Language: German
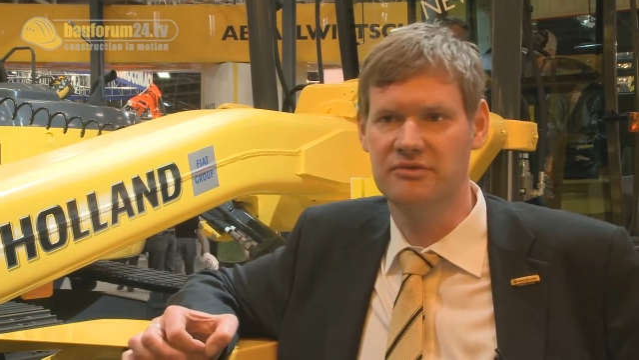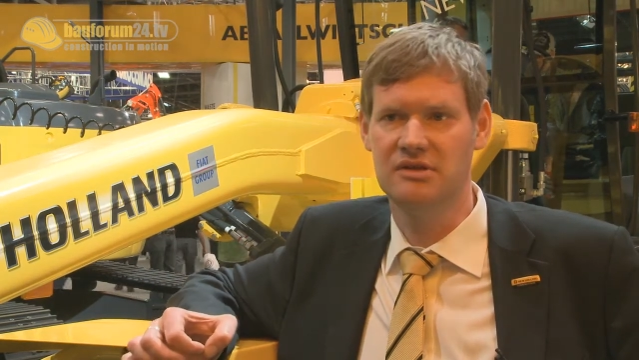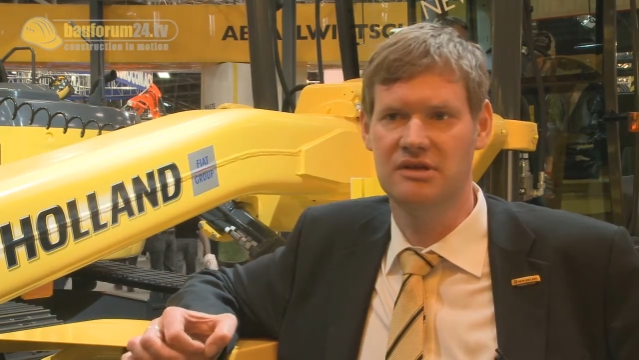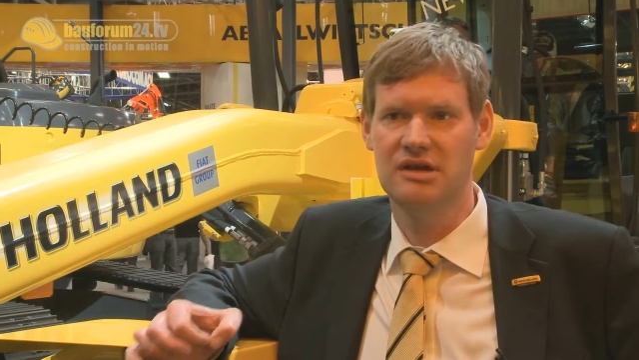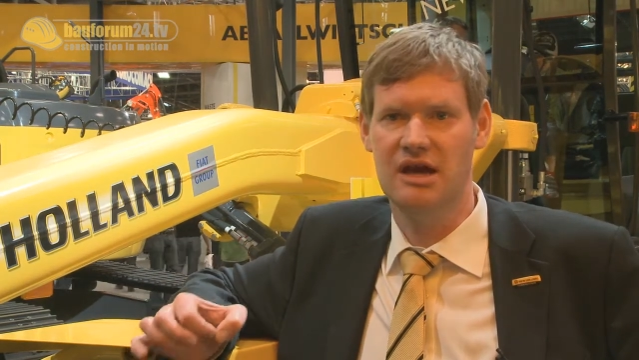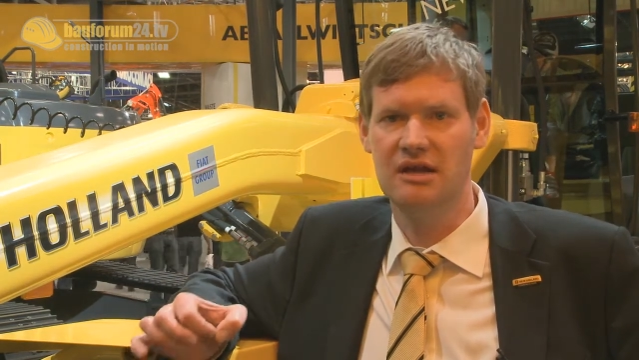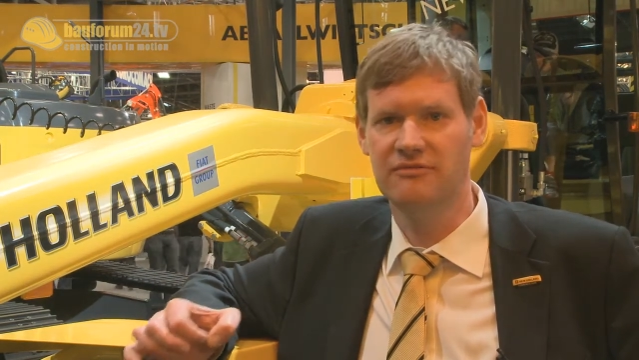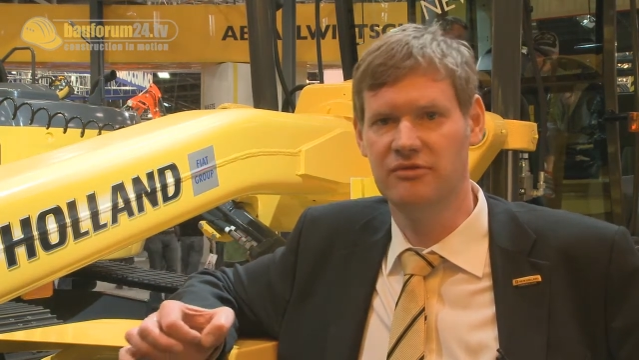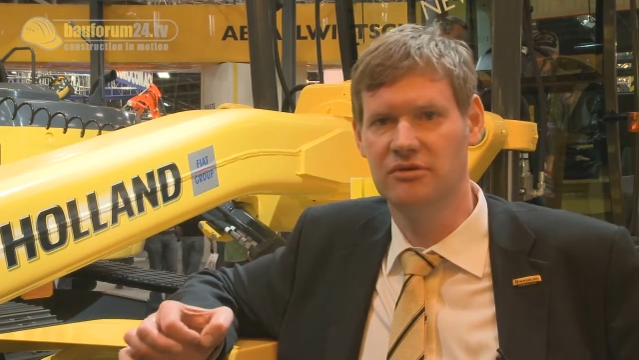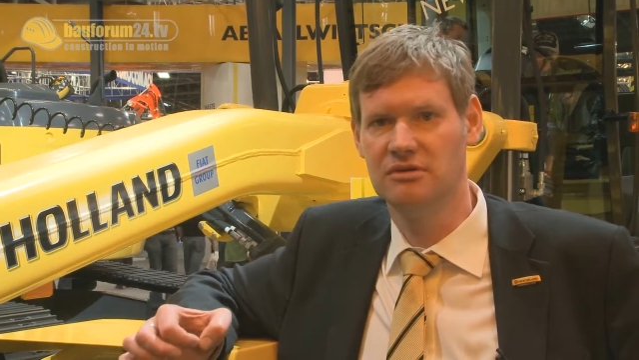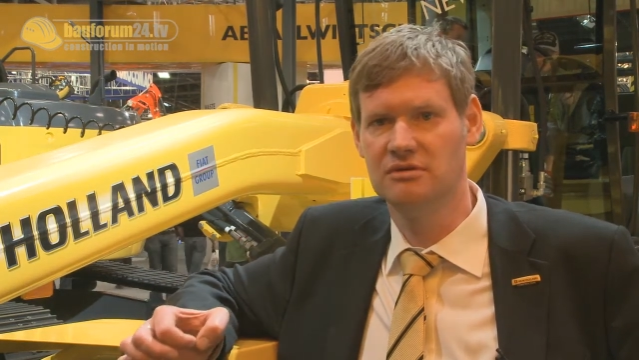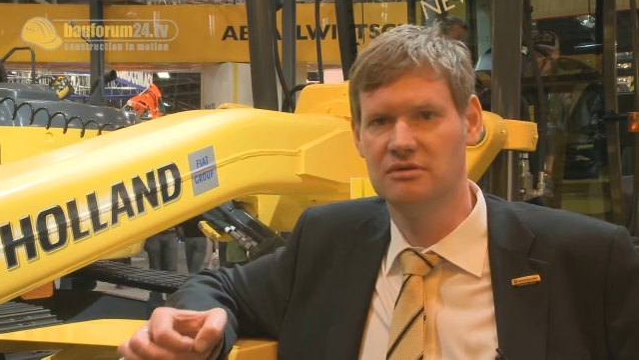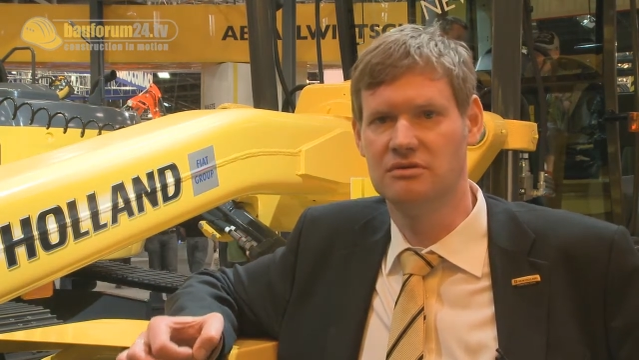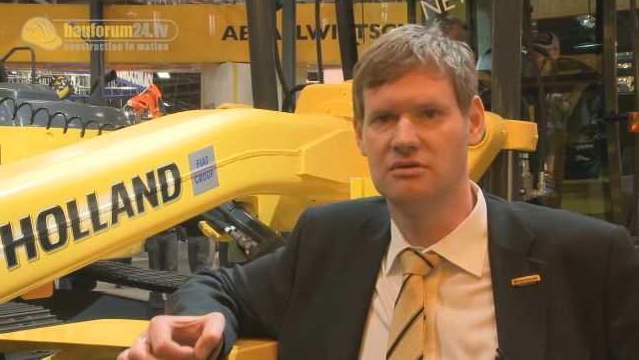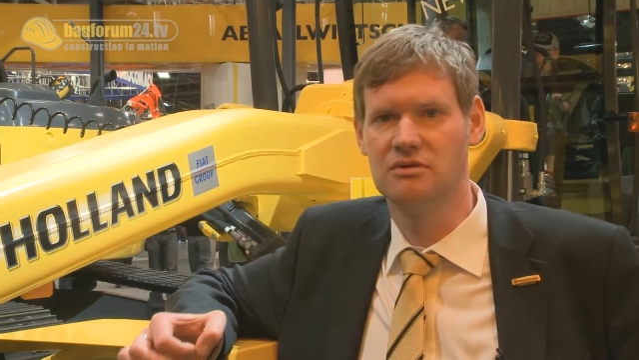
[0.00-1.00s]
die
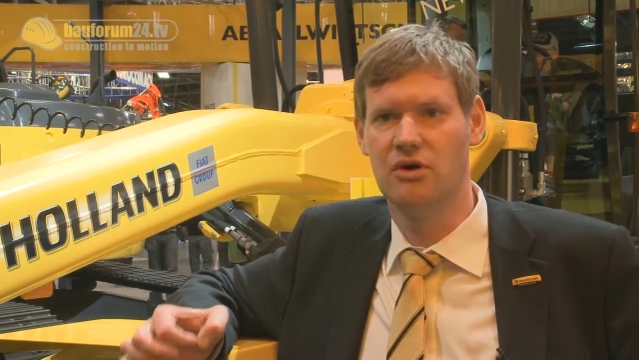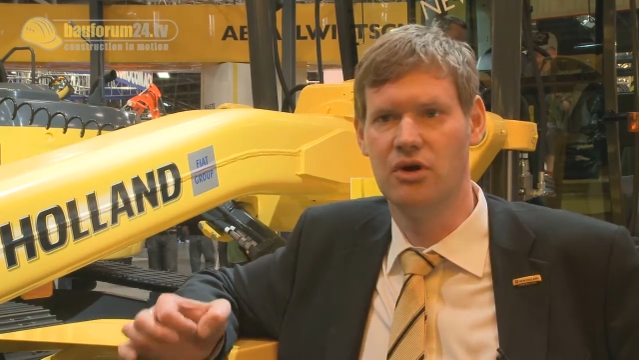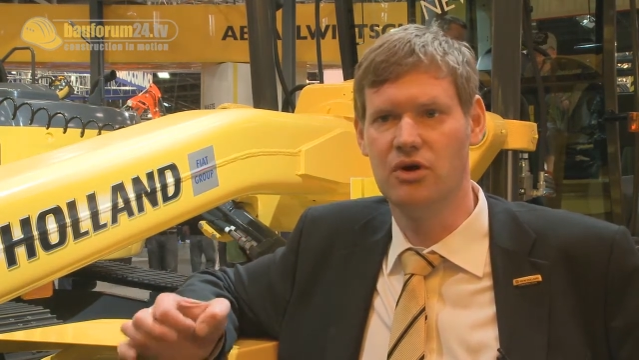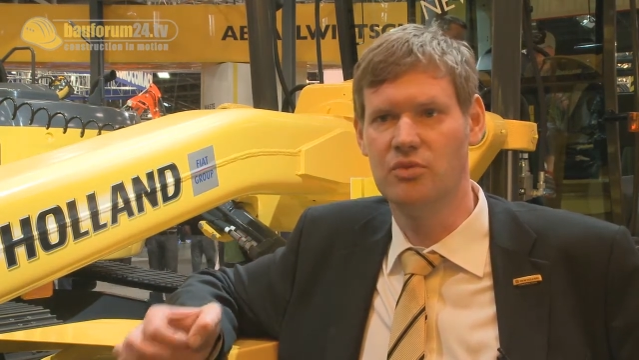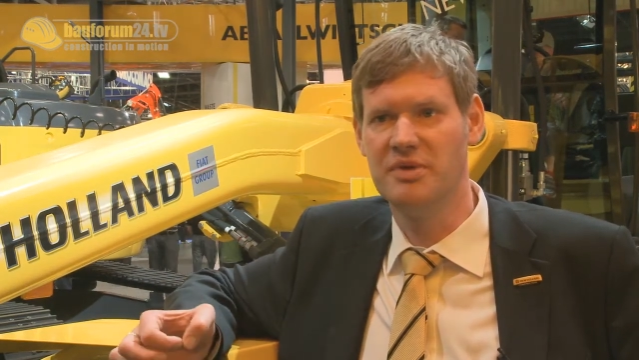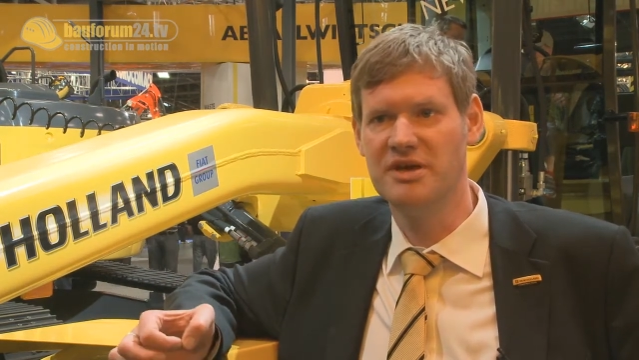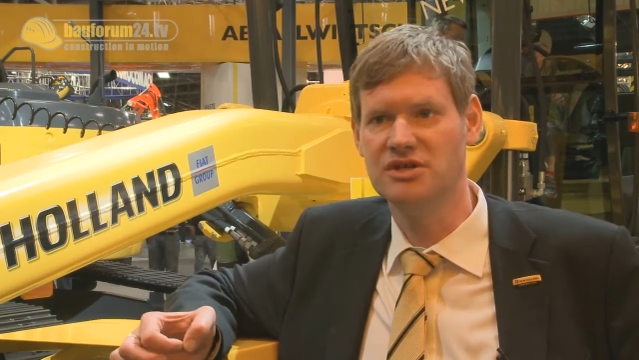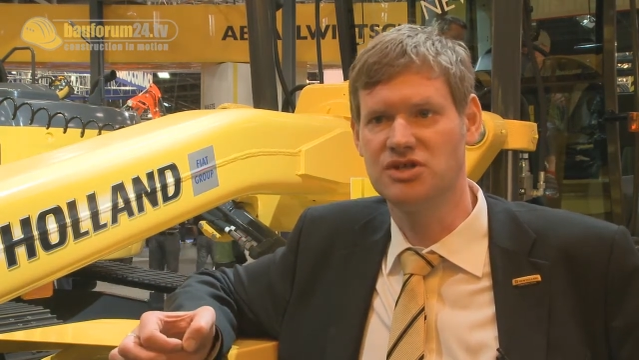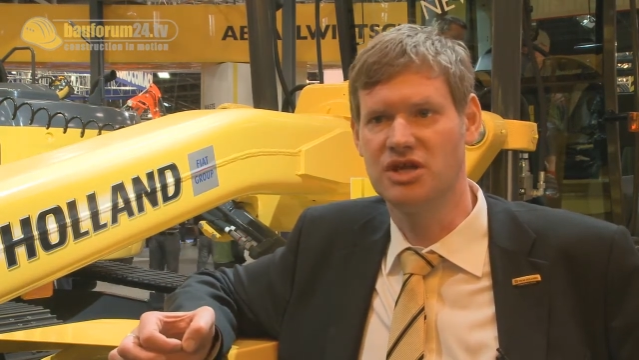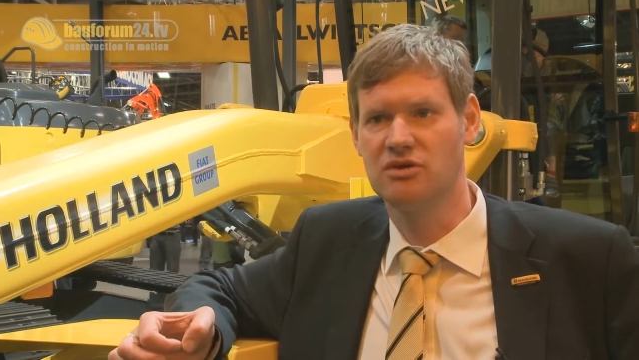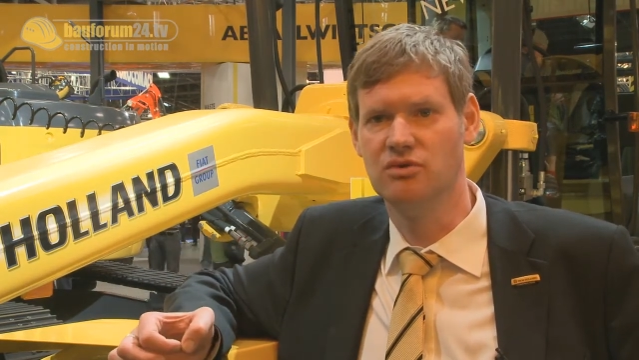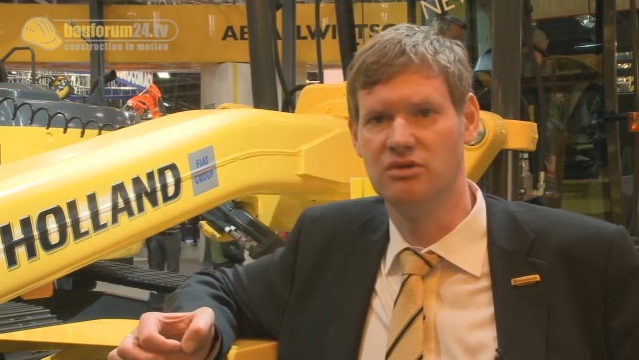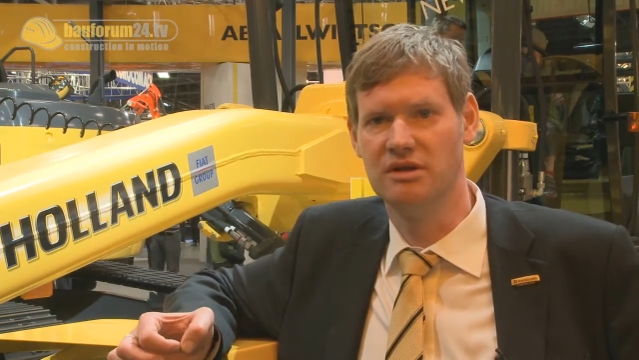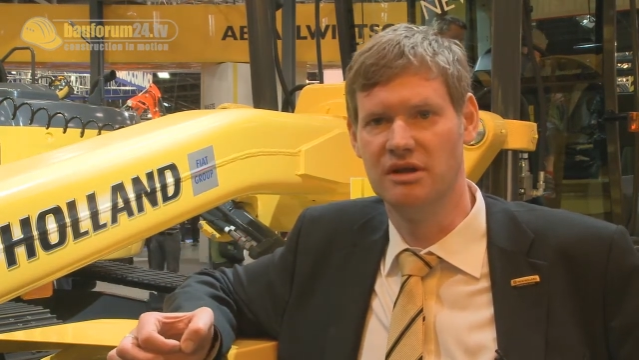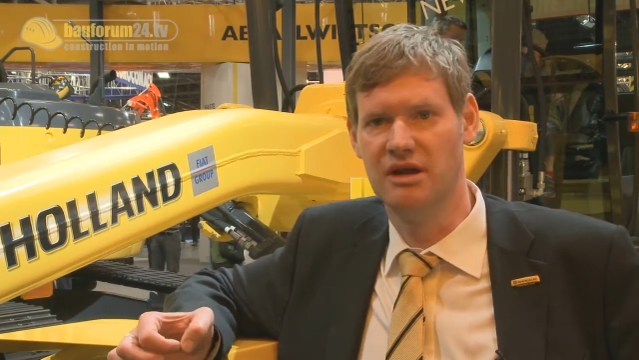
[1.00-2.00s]
Anforderungen europäischer
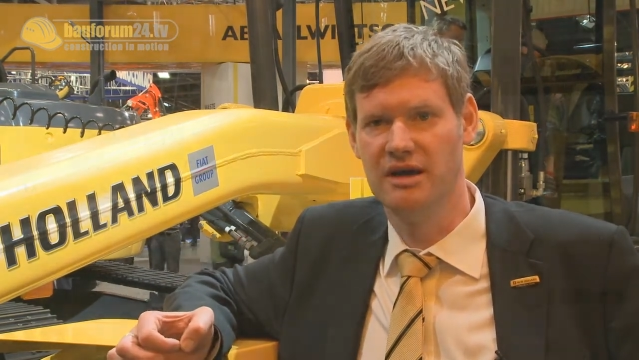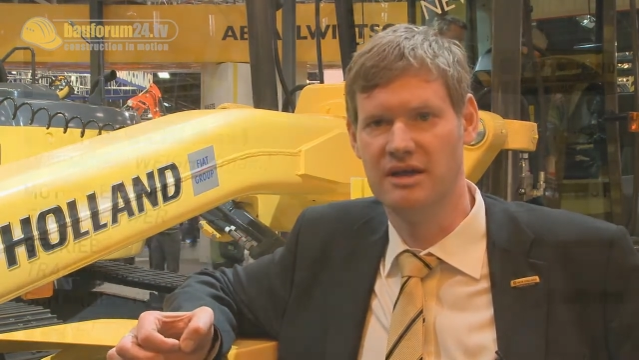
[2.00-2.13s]
Kunden